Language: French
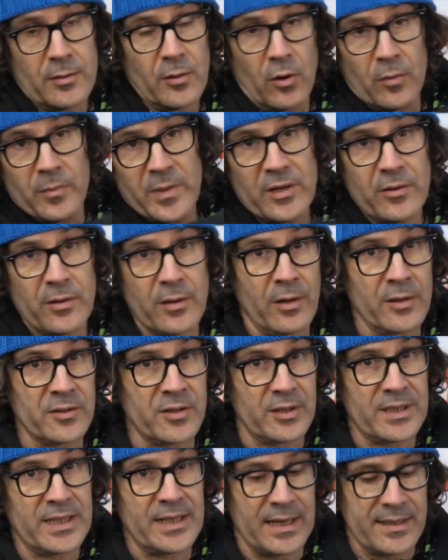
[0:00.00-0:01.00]
au milieu, en
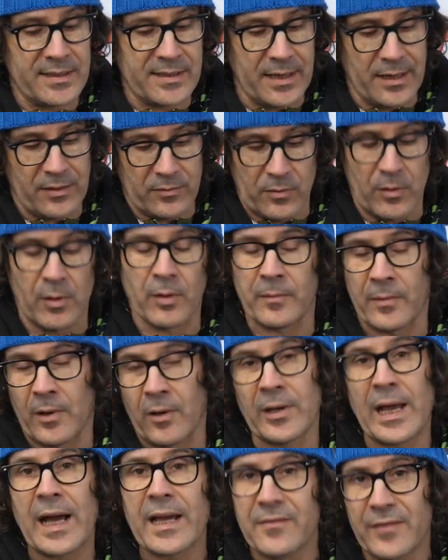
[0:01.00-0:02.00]
sortie en,
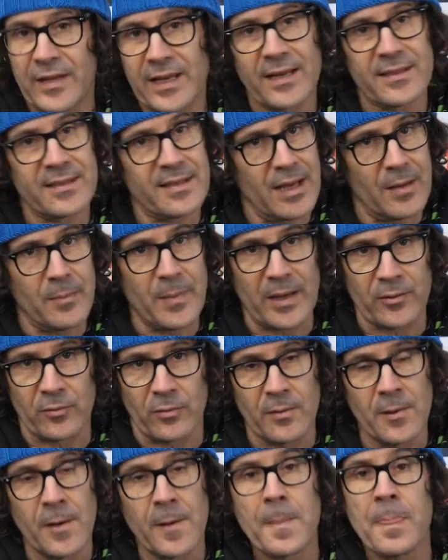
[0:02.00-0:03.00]
en arrivée d'insert,
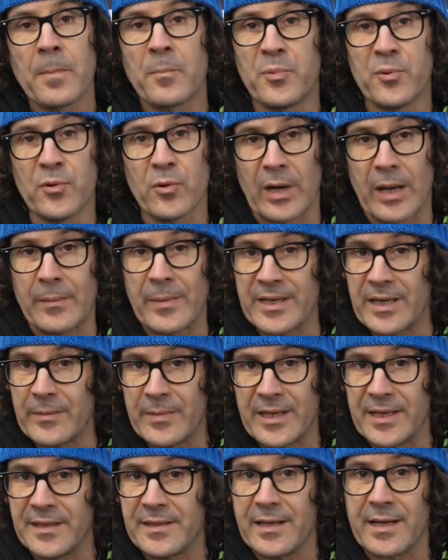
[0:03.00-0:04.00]
pardon, pour la
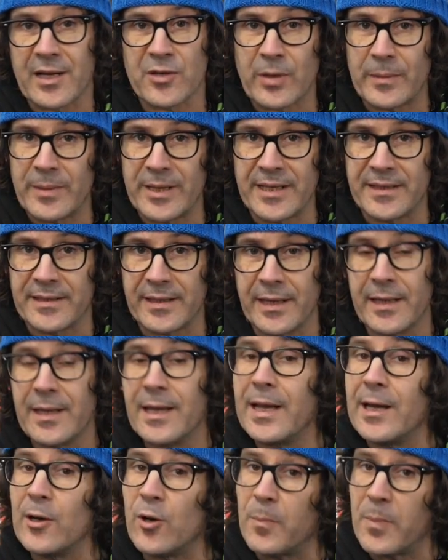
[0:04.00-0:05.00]
maniabilité, la jouabilité
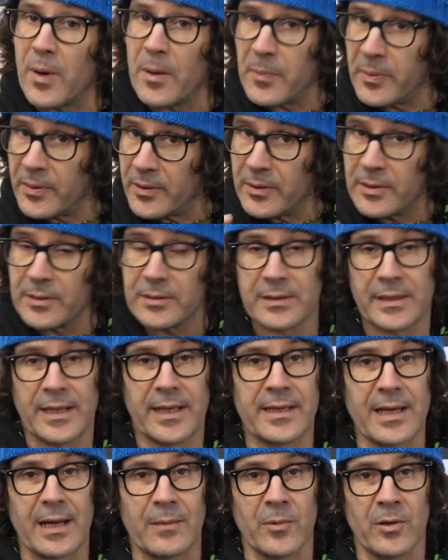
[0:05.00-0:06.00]
et le pop
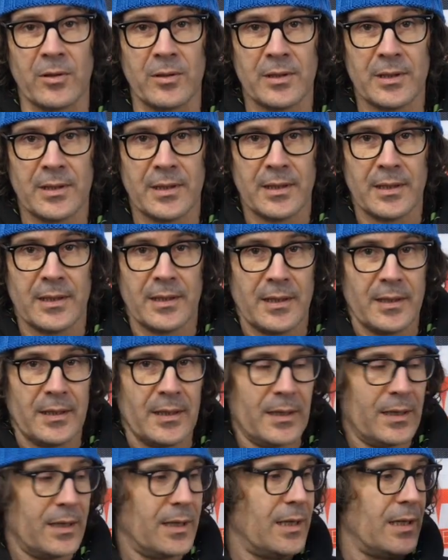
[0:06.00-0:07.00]
également.
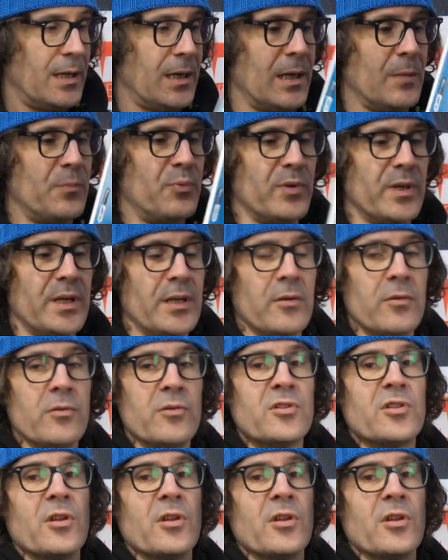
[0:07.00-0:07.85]
Et puis une